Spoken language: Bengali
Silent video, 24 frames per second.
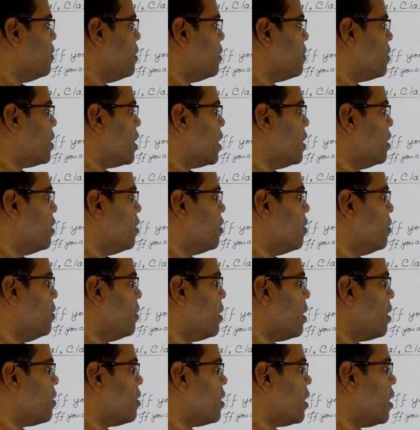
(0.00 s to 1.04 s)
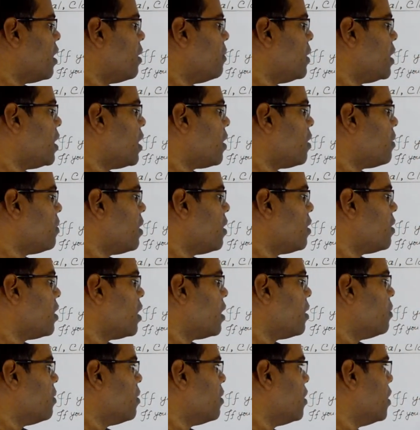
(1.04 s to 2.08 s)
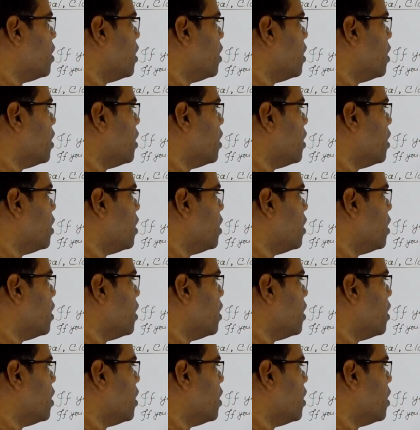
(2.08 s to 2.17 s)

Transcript: বি ফাইন তুমি ভালো থাকলে আমি কেন ভালো থাকবো